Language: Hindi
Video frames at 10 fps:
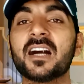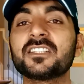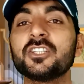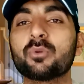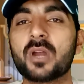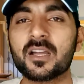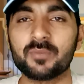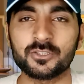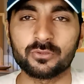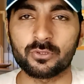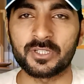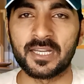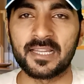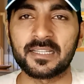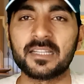अच्छी खुराक बच्चों को
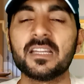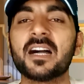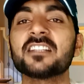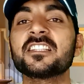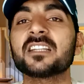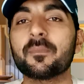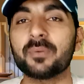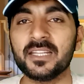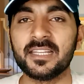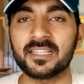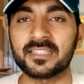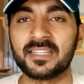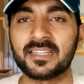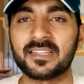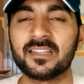खिलाएंगे अच्छे कपड़े ले के
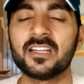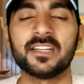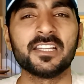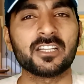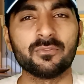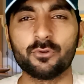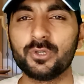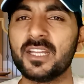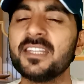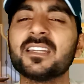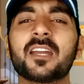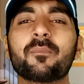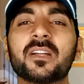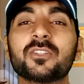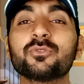देंगे लेकिन वो नहीं कर
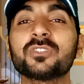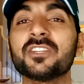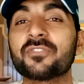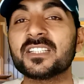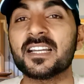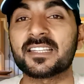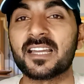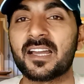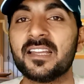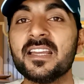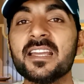पाते उसकी वजह क्या है